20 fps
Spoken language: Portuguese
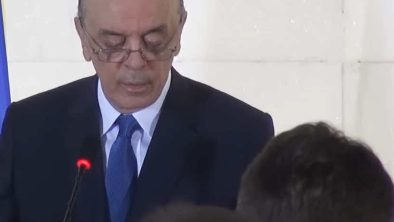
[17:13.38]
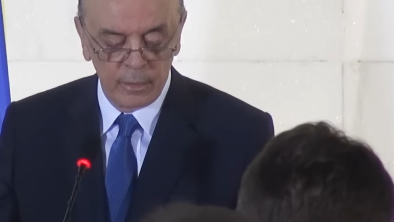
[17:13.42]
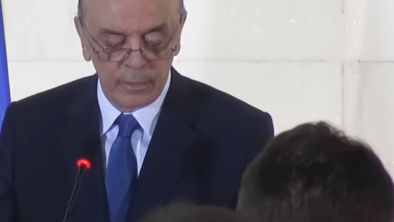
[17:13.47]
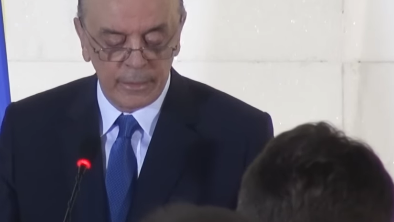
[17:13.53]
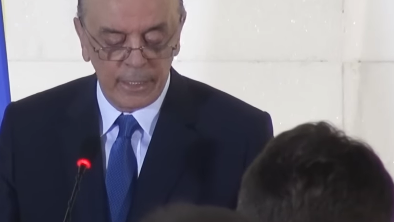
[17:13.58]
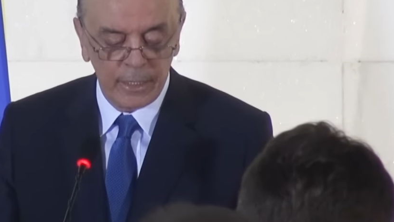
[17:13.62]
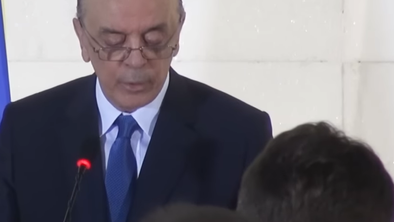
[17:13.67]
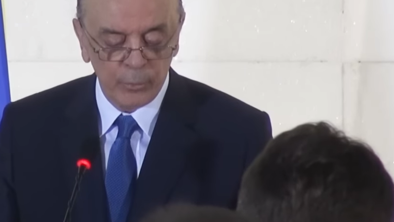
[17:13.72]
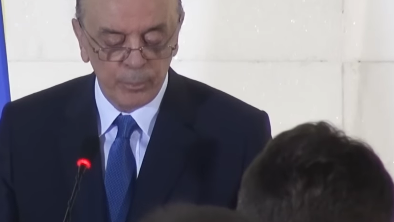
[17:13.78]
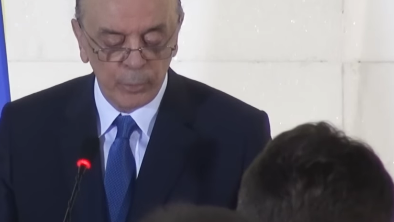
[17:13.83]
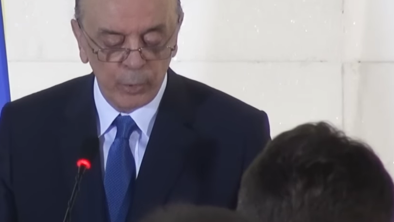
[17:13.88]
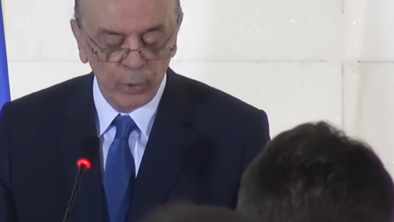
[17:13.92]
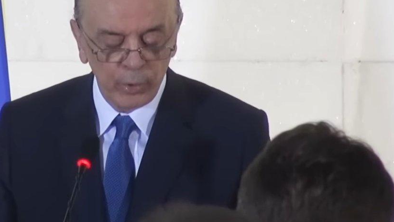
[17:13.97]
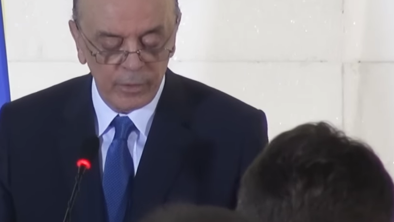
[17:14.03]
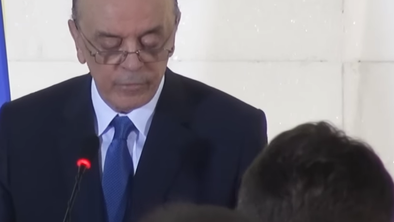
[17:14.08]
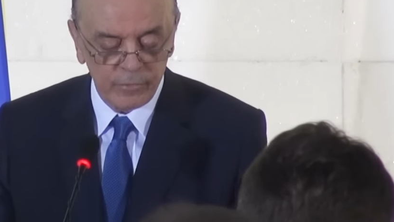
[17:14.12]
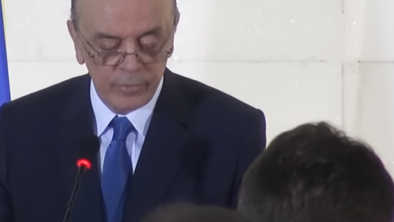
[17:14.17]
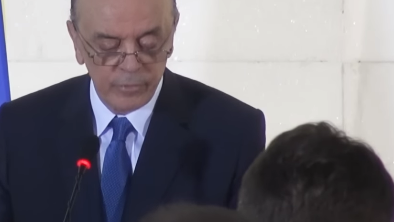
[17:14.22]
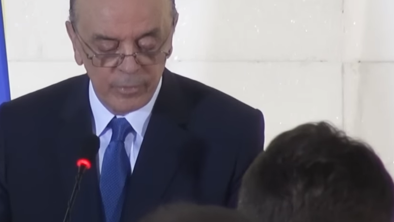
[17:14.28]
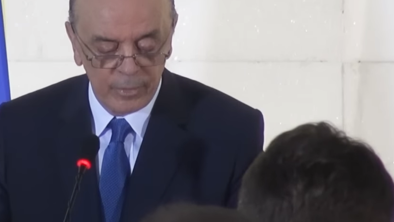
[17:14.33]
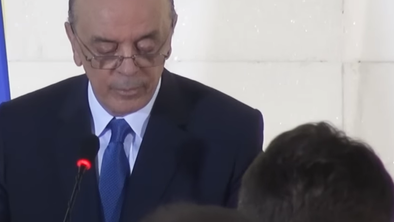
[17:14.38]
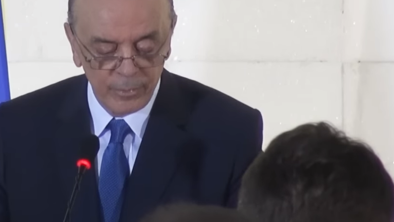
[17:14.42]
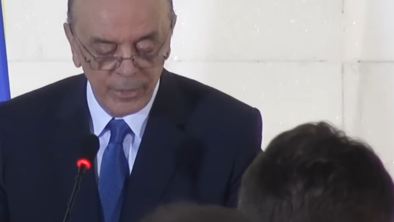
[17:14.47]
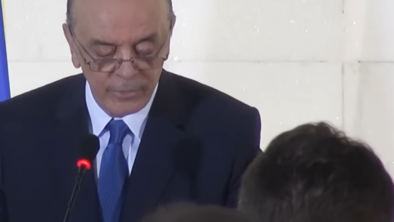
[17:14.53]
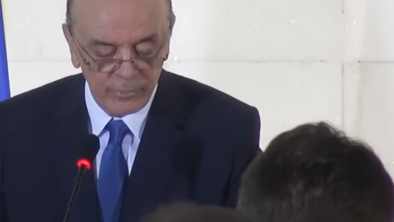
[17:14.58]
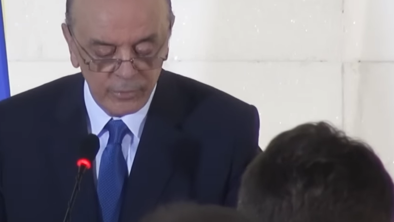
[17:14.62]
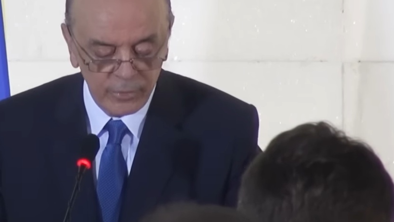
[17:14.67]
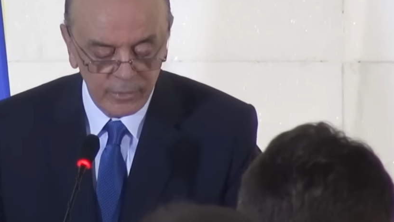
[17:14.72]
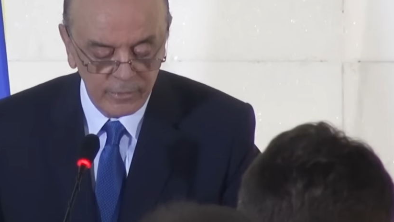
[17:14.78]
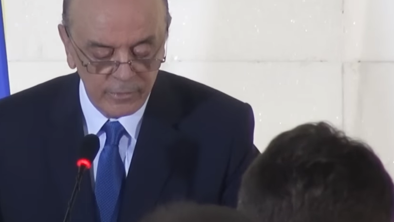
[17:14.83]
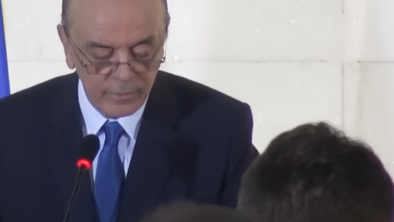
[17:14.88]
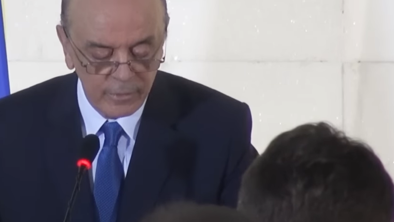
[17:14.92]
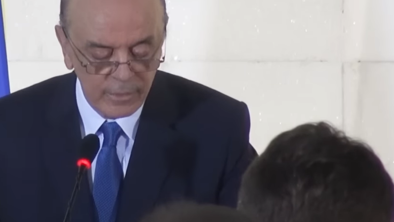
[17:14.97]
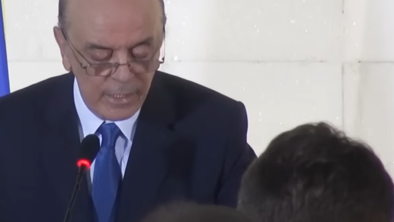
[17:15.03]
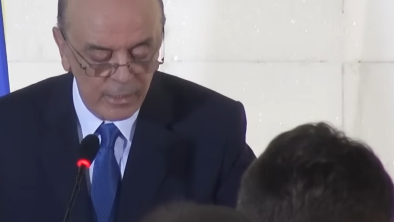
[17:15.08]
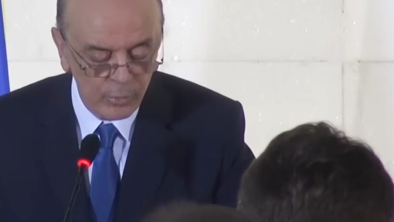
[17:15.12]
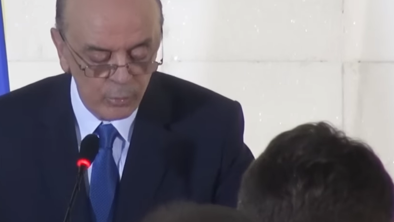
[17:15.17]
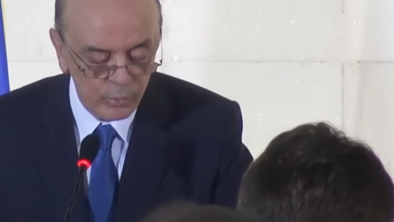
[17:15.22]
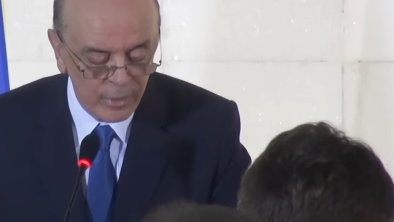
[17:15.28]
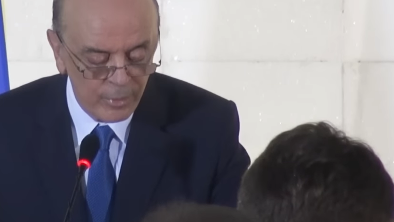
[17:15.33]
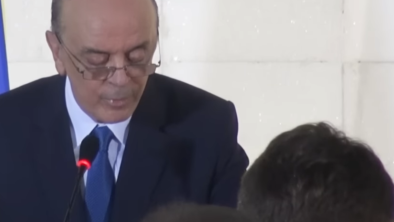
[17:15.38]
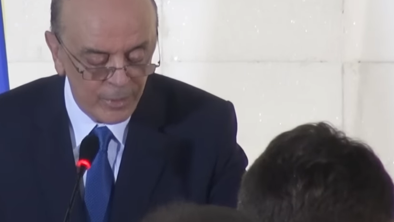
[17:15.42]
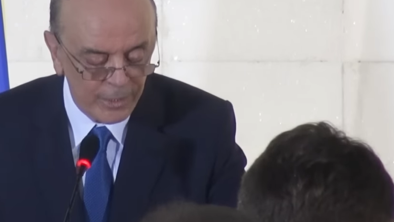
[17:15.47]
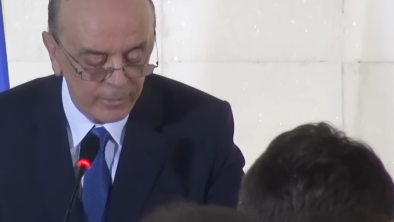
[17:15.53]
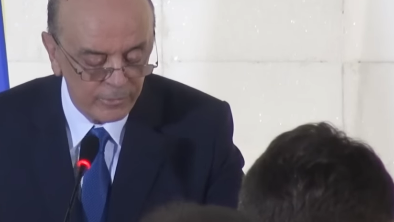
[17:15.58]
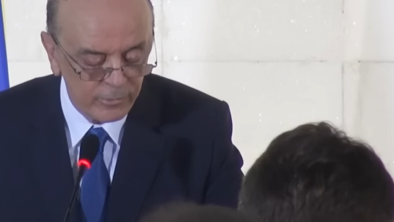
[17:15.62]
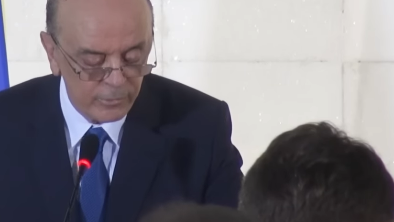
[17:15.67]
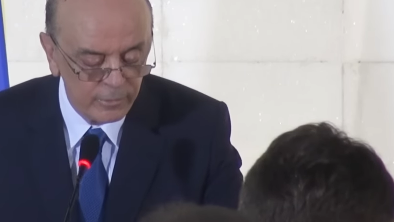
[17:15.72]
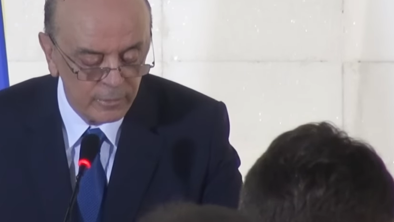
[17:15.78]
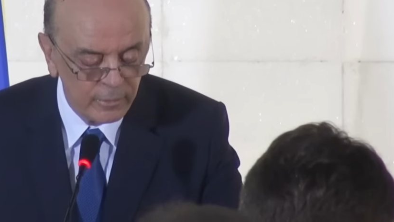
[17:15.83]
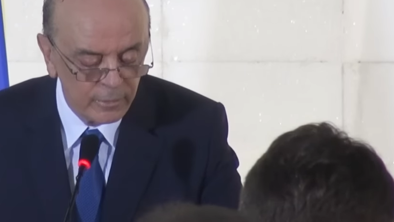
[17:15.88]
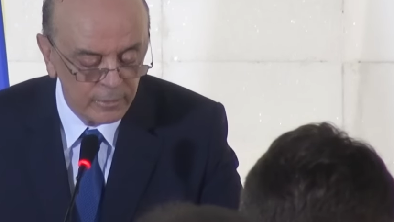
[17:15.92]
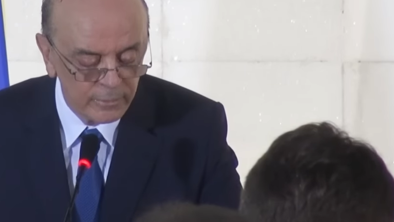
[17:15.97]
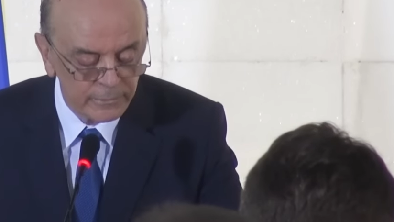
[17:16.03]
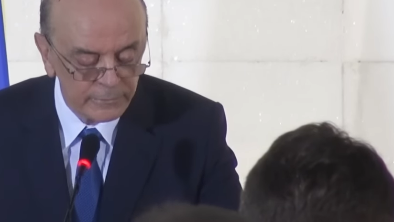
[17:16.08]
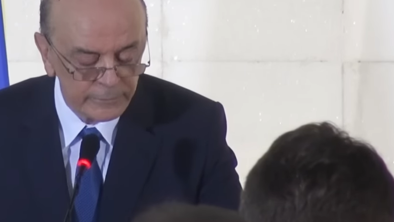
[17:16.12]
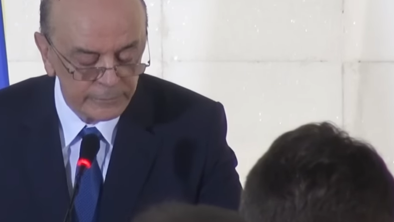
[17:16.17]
Quero progressivamente retirar o Itamaraty